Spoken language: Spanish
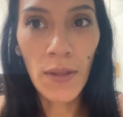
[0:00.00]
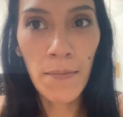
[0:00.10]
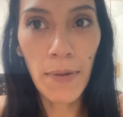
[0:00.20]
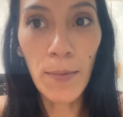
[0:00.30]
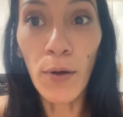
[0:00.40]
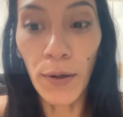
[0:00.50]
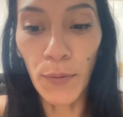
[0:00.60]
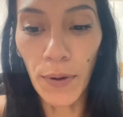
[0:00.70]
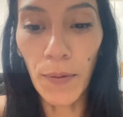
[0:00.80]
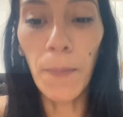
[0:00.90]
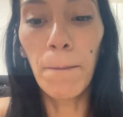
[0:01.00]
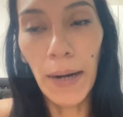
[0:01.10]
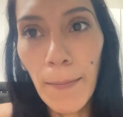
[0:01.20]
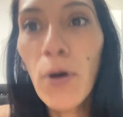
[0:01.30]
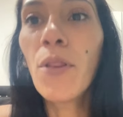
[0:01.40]
Vamos de nuevo.
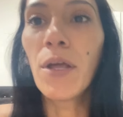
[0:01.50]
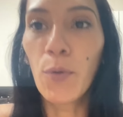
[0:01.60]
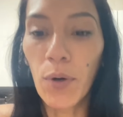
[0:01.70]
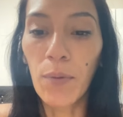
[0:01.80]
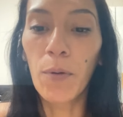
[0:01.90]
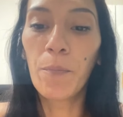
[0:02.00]
Vamos de nuevo.